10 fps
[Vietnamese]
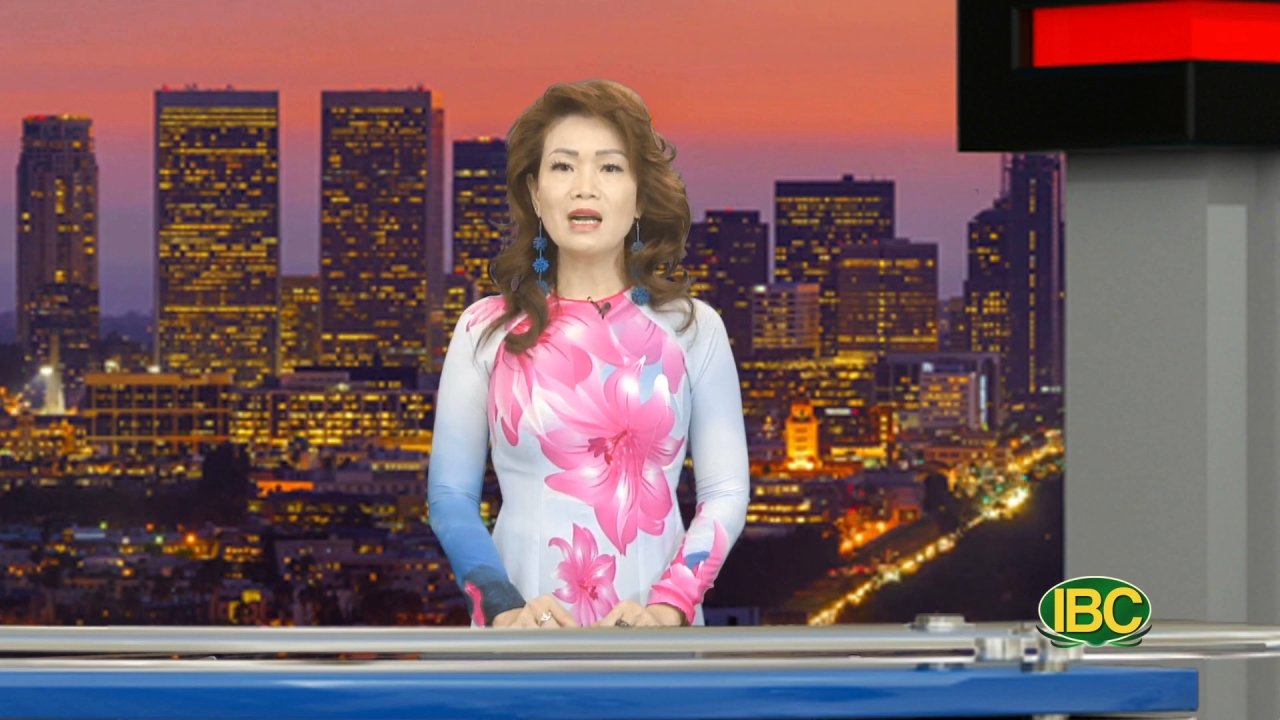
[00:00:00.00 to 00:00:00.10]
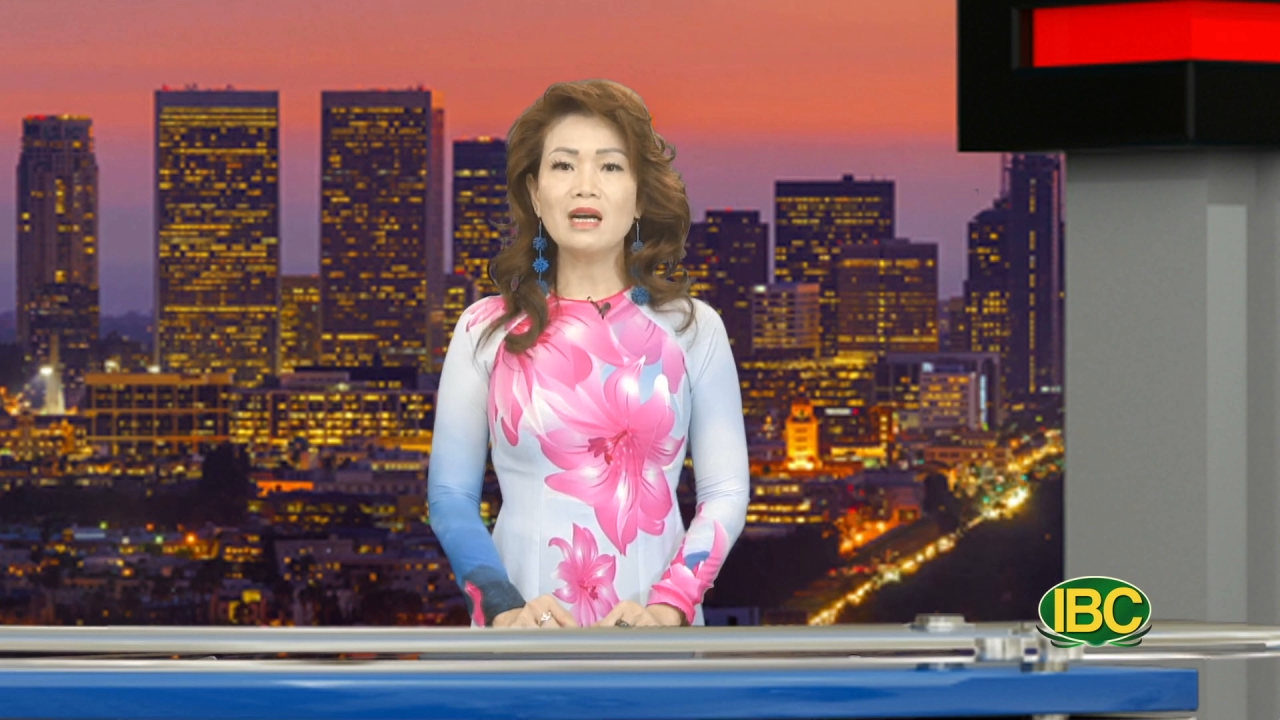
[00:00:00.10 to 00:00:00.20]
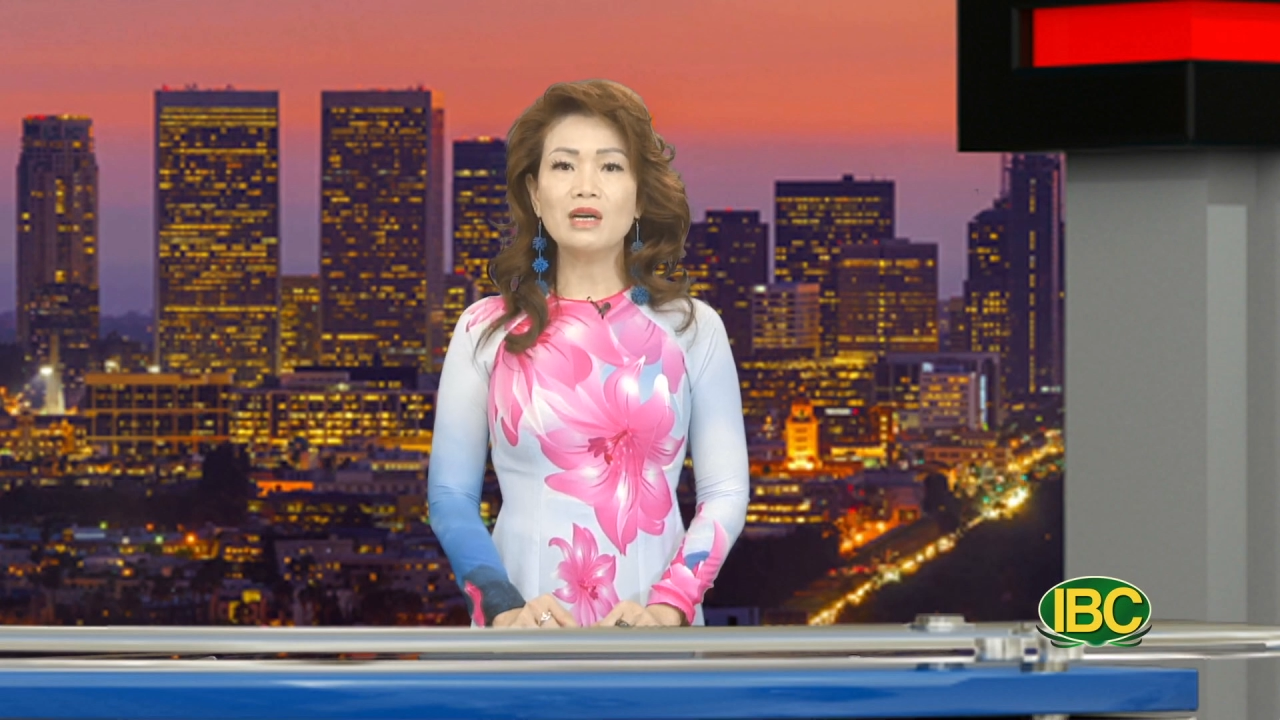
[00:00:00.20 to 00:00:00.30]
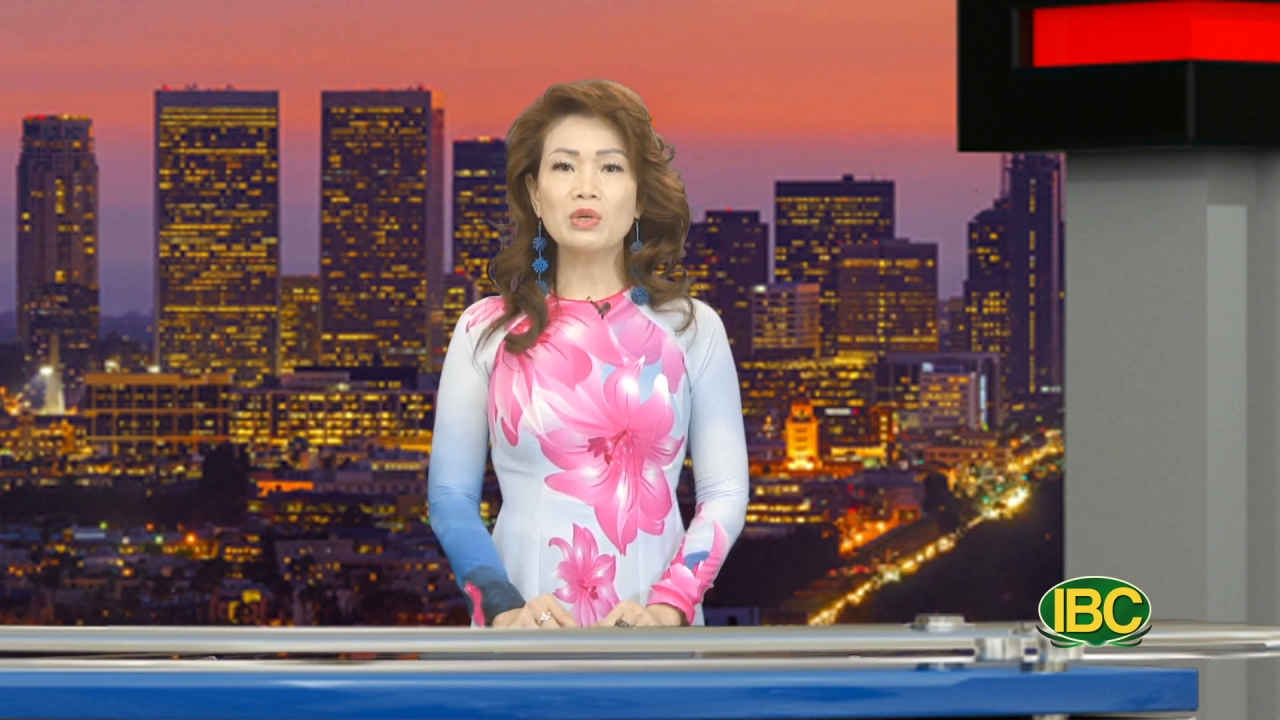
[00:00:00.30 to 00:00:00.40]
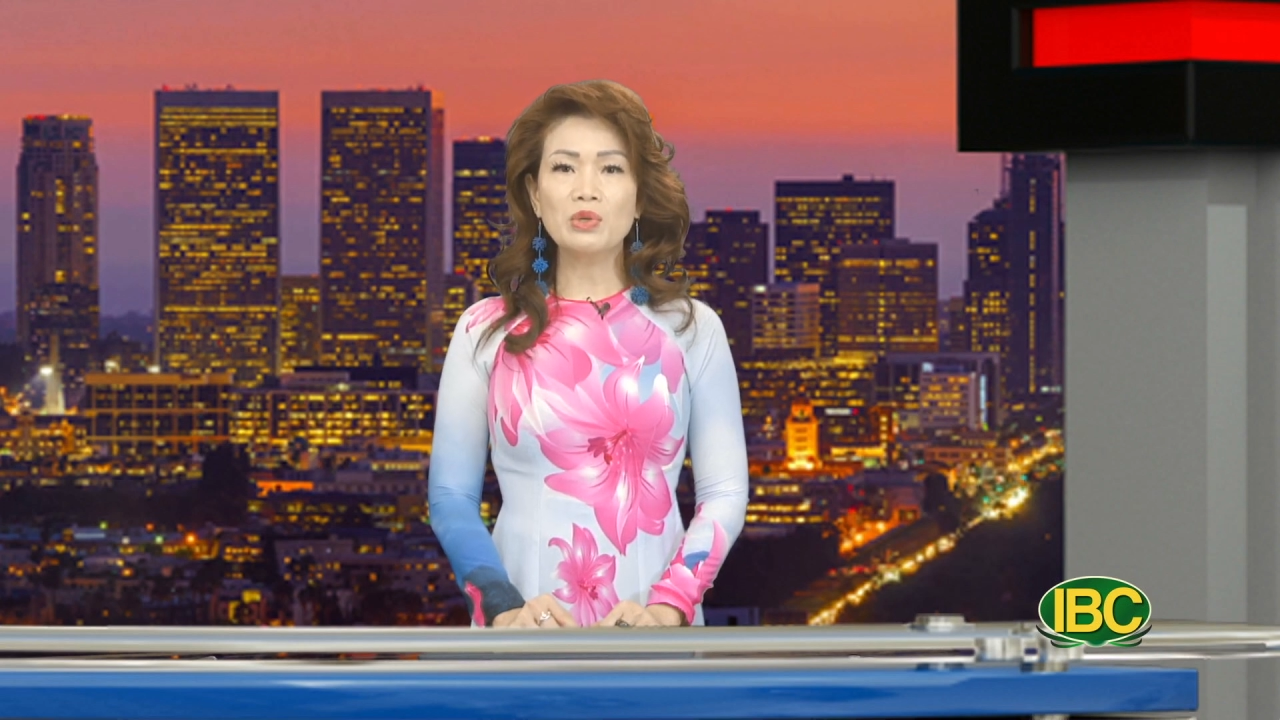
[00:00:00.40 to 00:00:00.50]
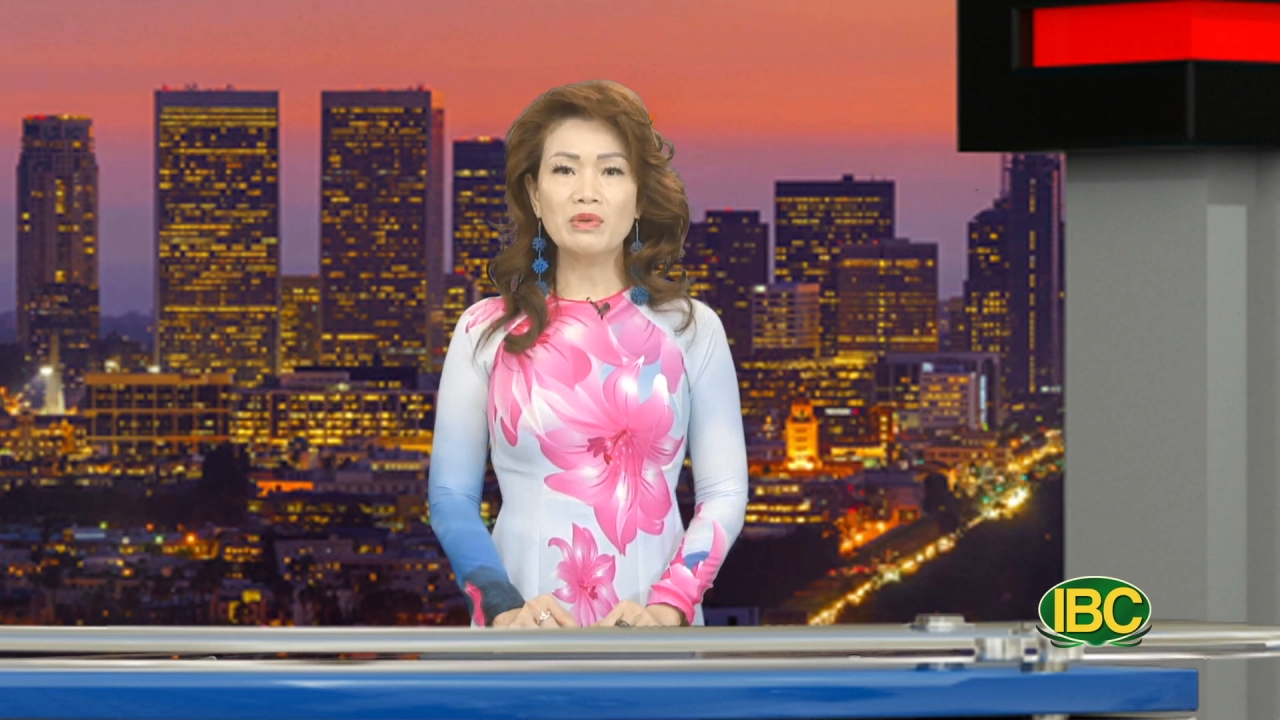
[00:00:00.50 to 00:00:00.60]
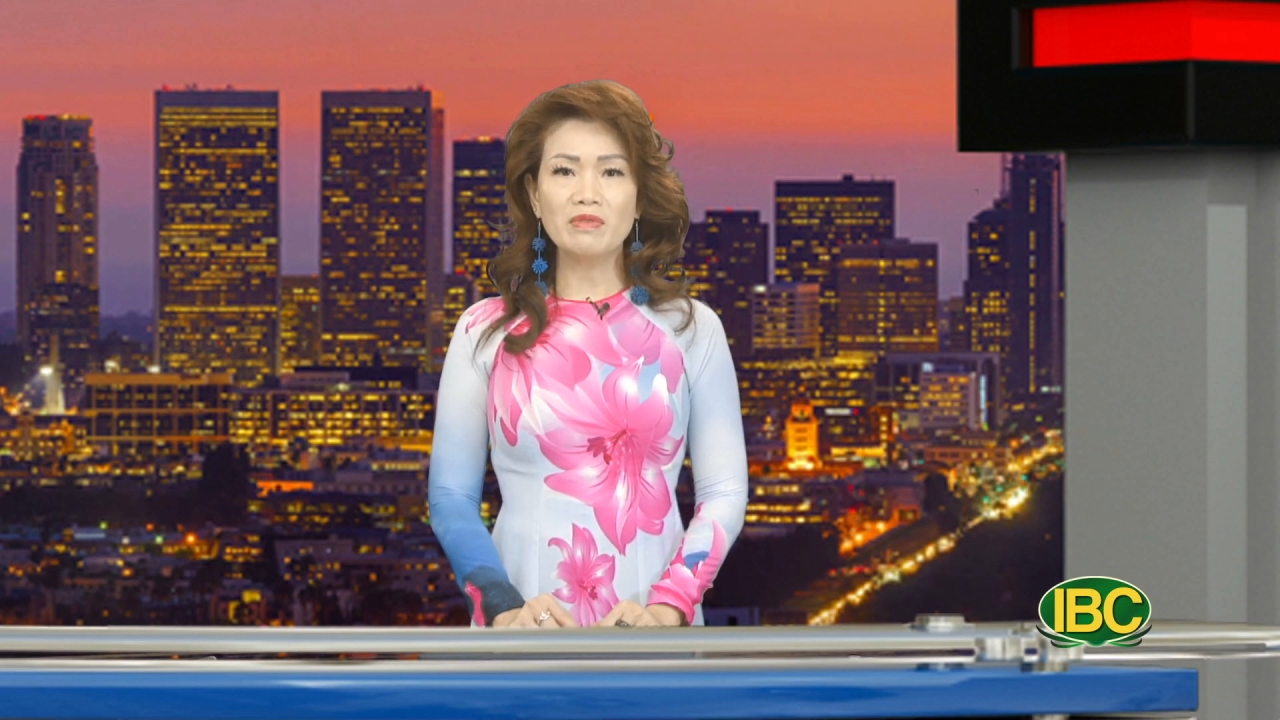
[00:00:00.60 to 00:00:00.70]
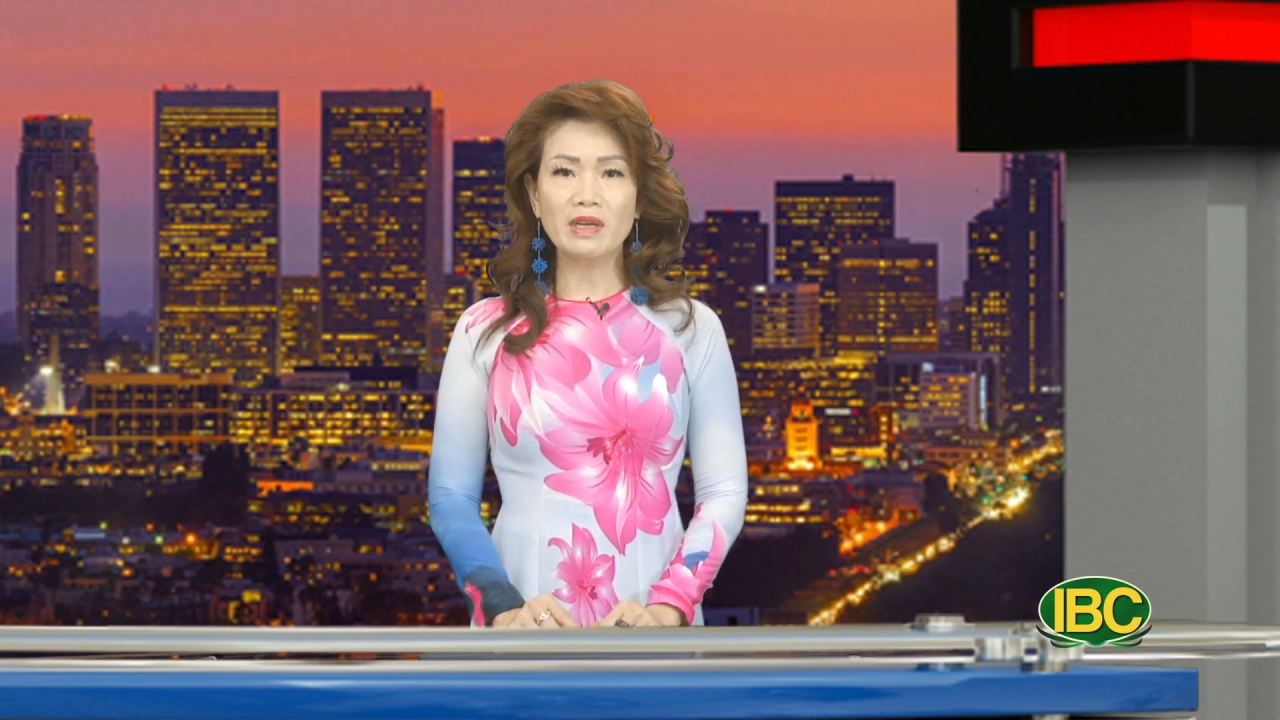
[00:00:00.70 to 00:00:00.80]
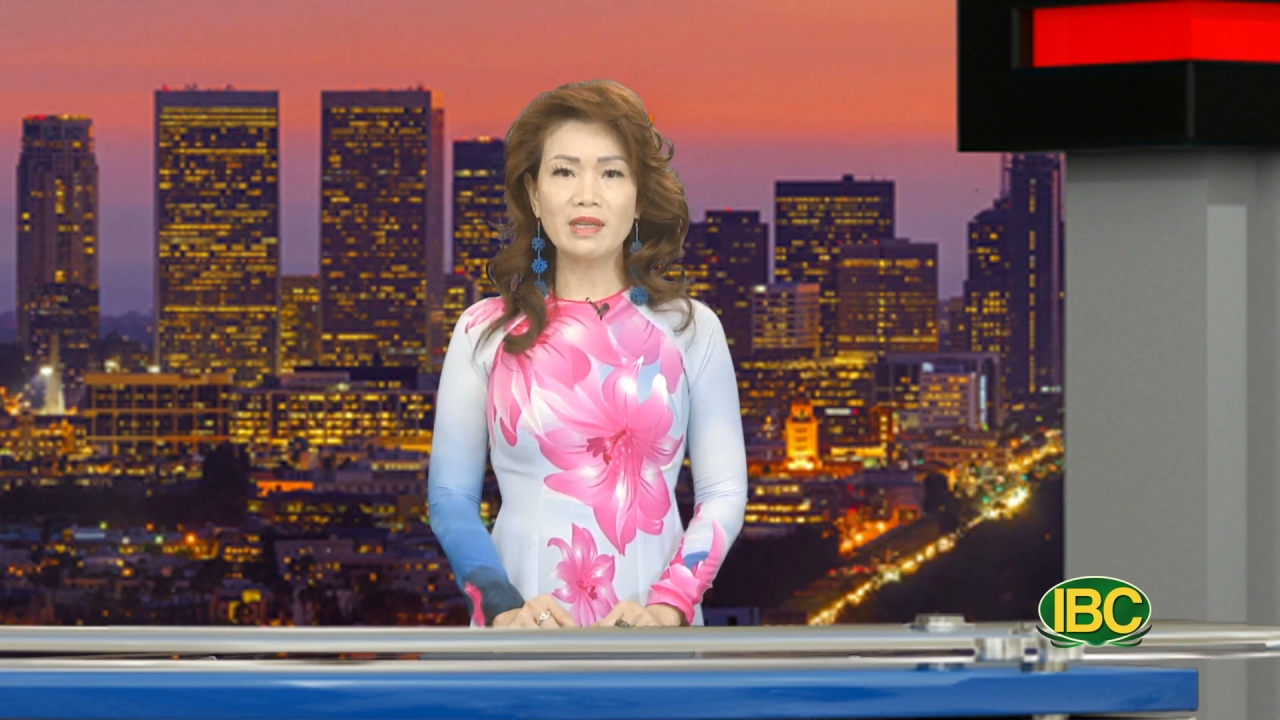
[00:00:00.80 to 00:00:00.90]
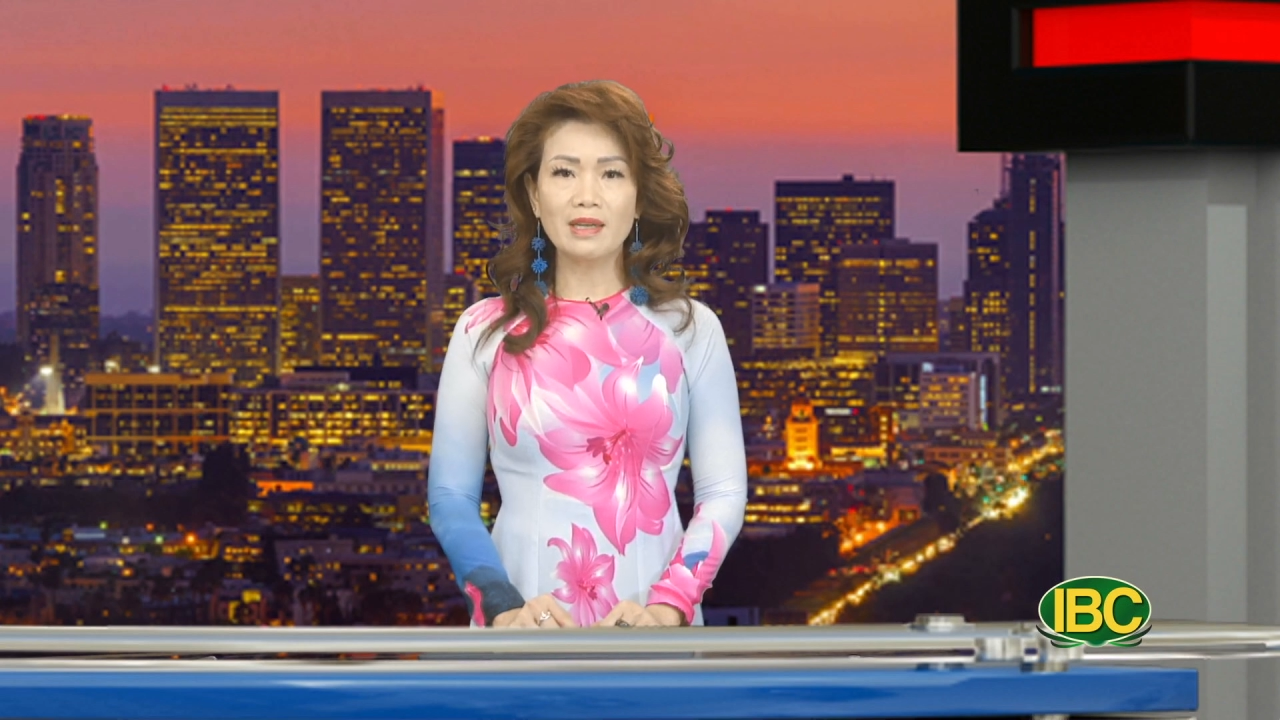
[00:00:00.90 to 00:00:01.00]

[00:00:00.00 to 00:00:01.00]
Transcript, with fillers: ở khu vực